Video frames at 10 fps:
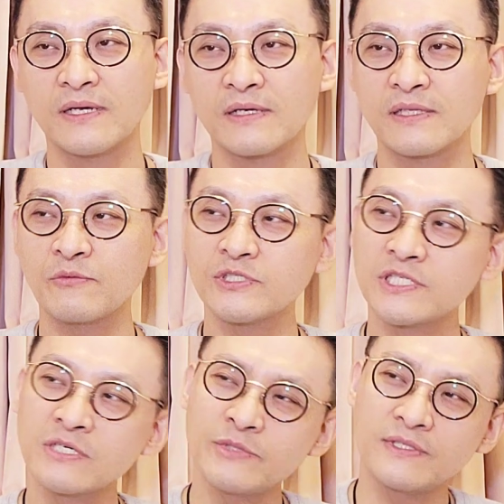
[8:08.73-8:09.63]
근데 뭐
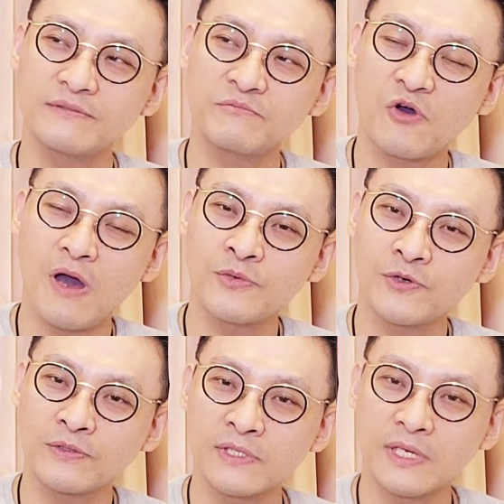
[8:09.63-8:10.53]
지금은 뭐 앞으로
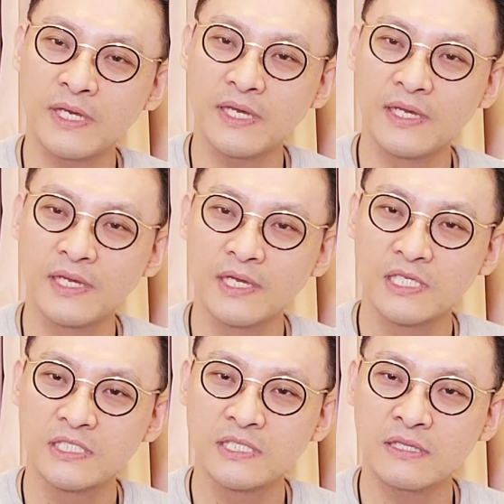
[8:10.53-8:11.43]
어떻게
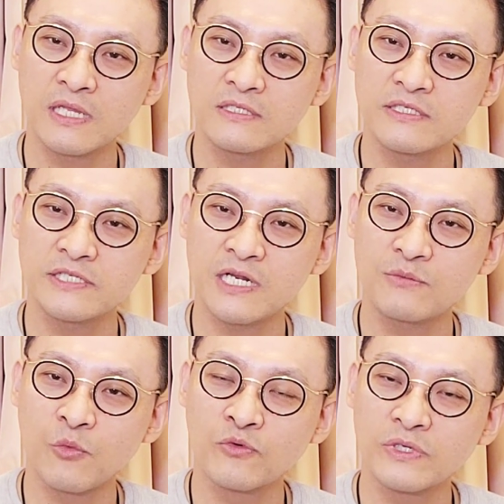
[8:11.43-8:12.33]
진행될지 잘
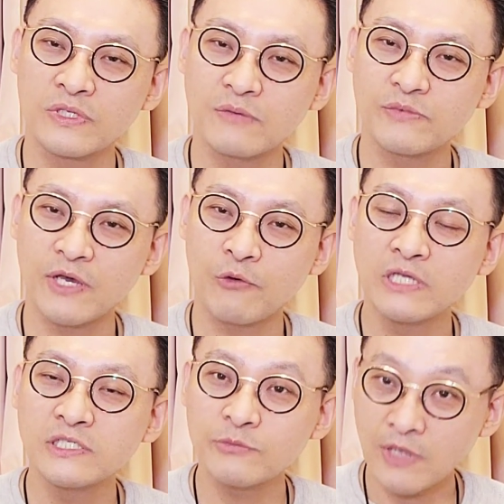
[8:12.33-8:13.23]
모르기 때문에
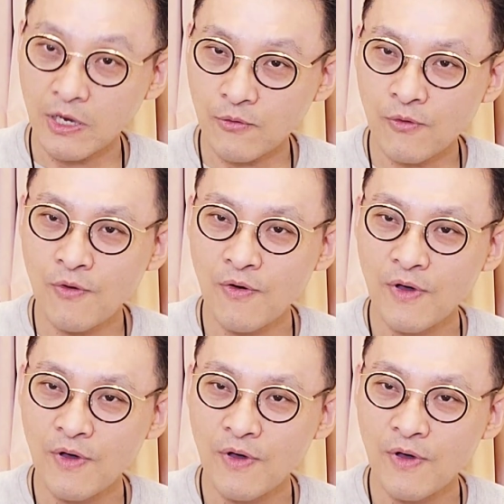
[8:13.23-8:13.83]
관심을 갖고